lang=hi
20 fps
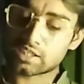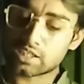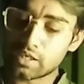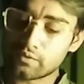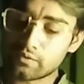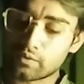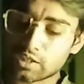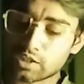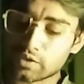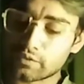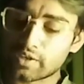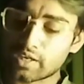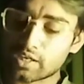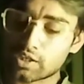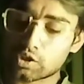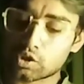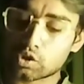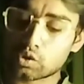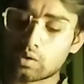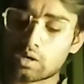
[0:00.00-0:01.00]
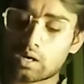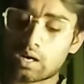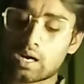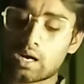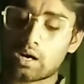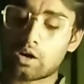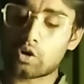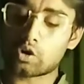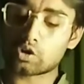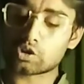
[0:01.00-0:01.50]
ऐसे वट वृक्षों
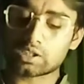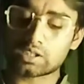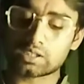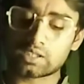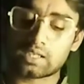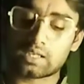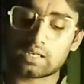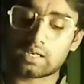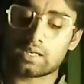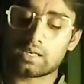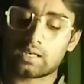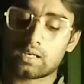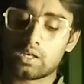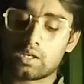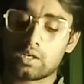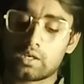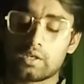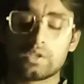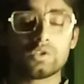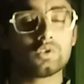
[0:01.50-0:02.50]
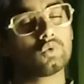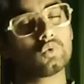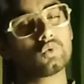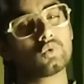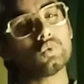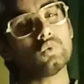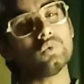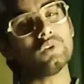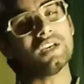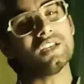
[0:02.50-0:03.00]
का औषधि का
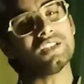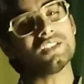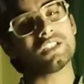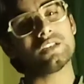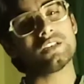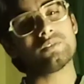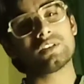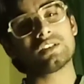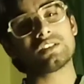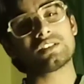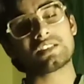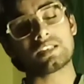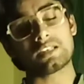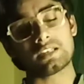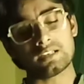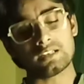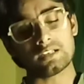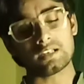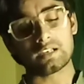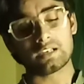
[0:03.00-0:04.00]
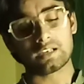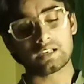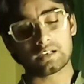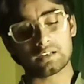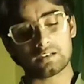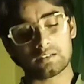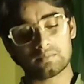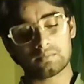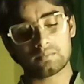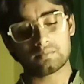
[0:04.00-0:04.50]
तूने जीवन छीन
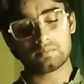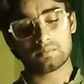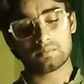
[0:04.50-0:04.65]
लिया